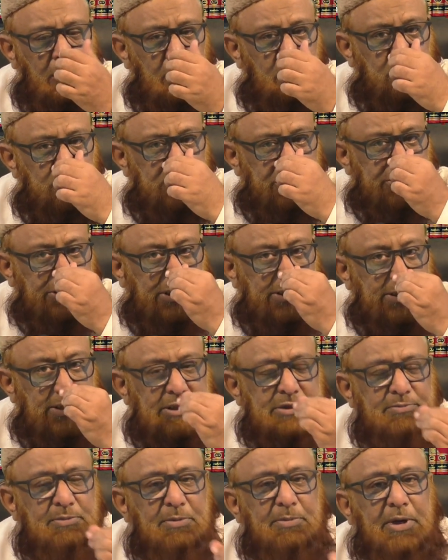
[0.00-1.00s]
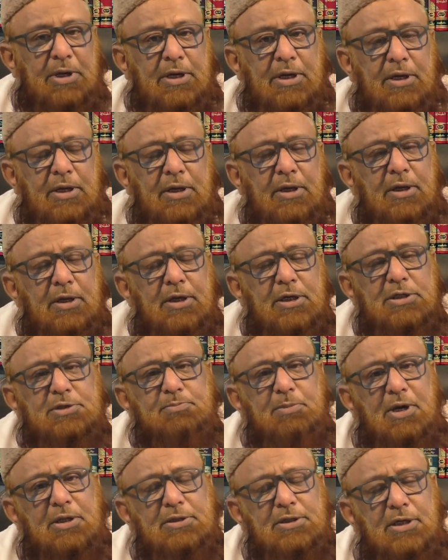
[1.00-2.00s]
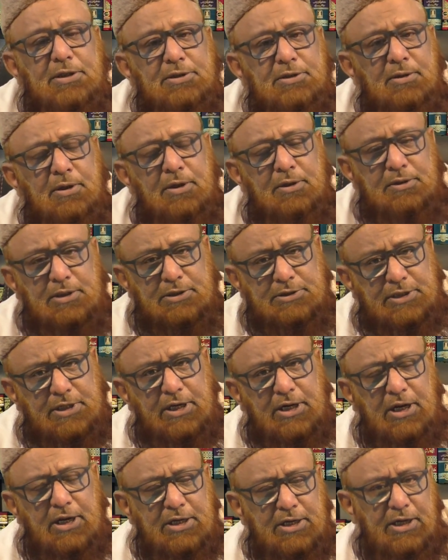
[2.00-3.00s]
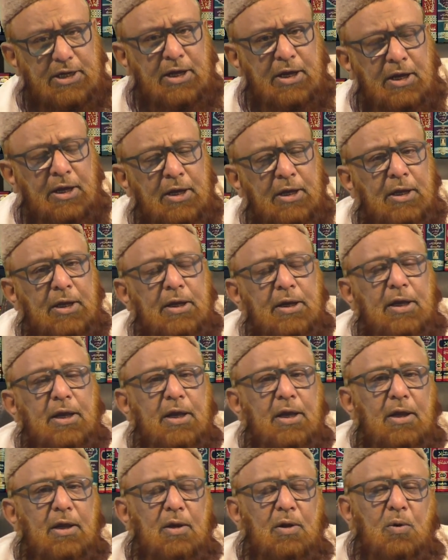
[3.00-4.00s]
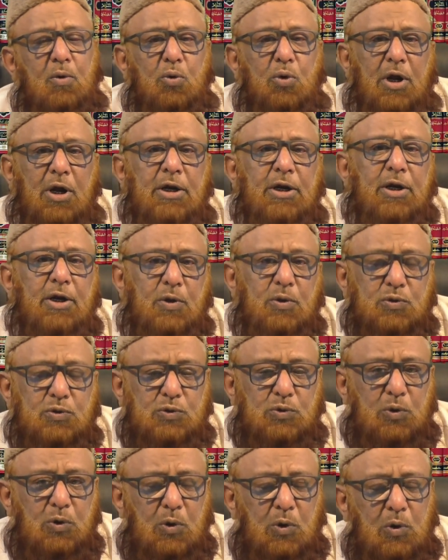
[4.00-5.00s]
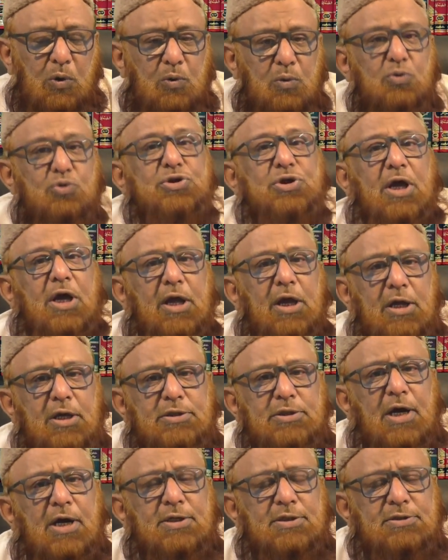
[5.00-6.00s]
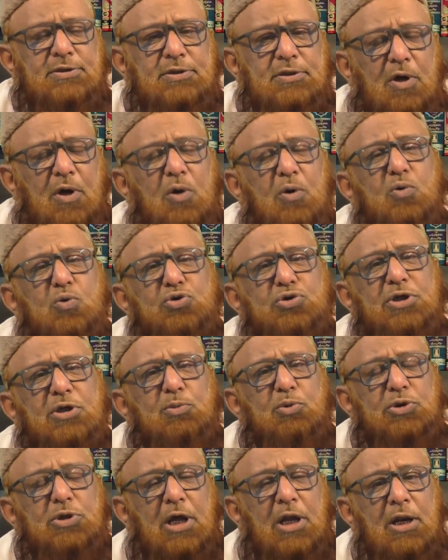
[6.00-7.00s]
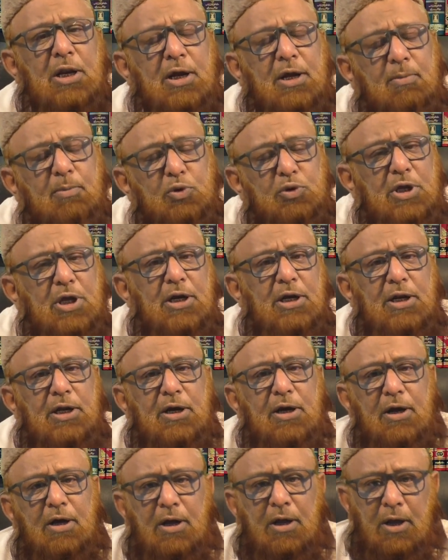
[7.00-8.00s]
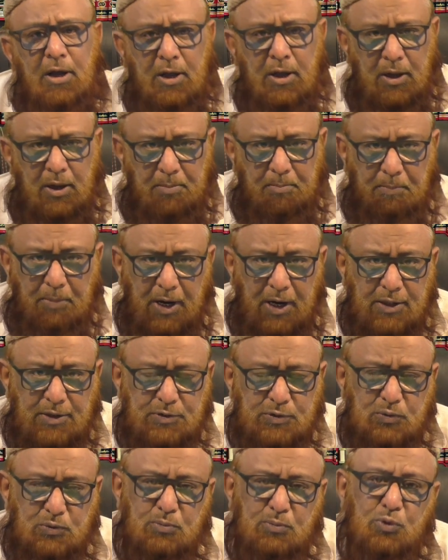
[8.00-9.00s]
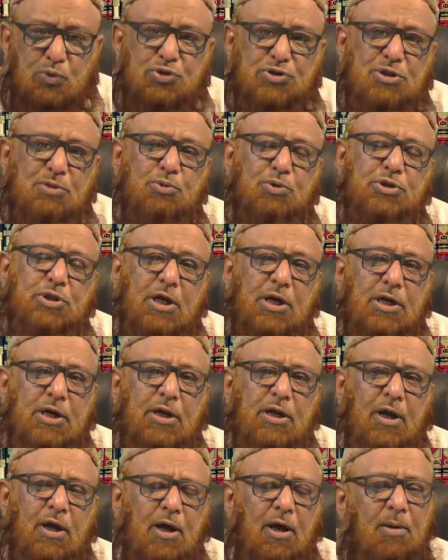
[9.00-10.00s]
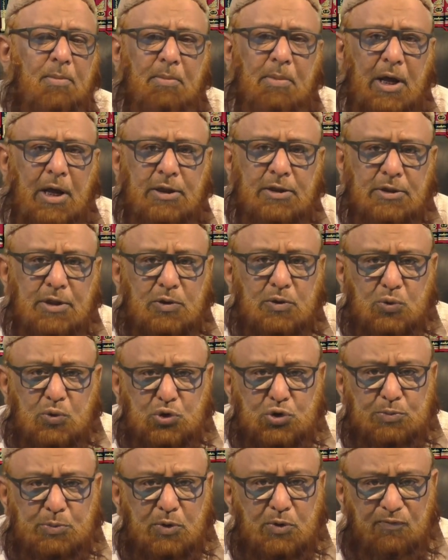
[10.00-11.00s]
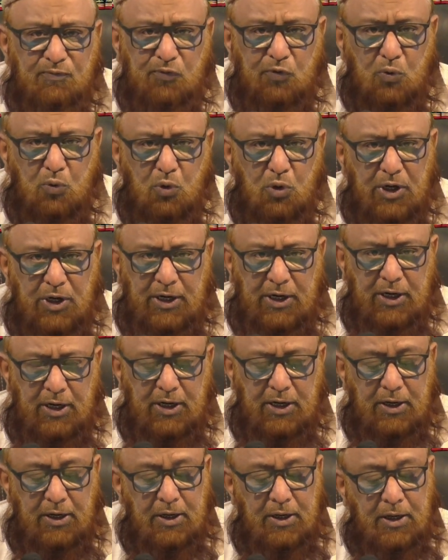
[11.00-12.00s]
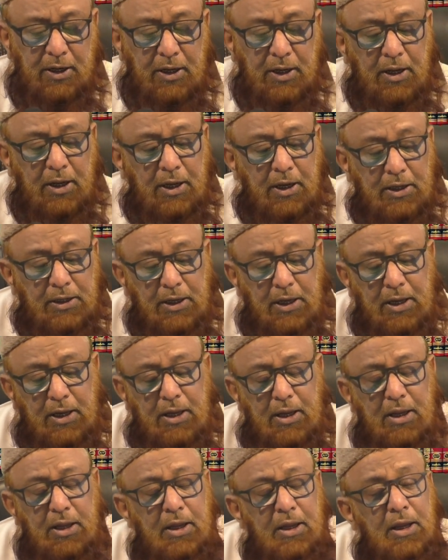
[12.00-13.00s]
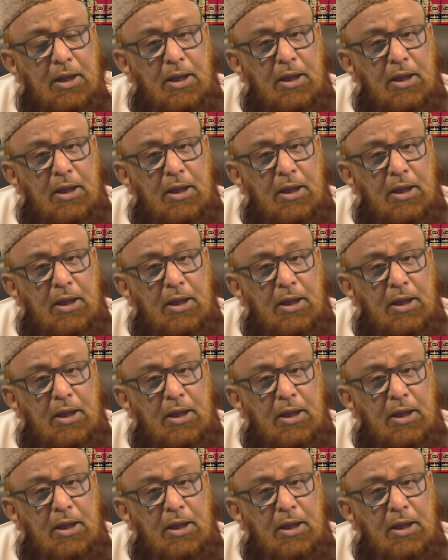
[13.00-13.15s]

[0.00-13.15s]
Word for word: गुज्त दर्स में मैंने इस बात का तस्करा किया कि कुरान के नज़ूल उसके एजाज़ और उससे मुतल मुतक़ा बाज़ उमूर से मुतक हम आइंदा दुरुस्त में गुफ्तु करेंगे ये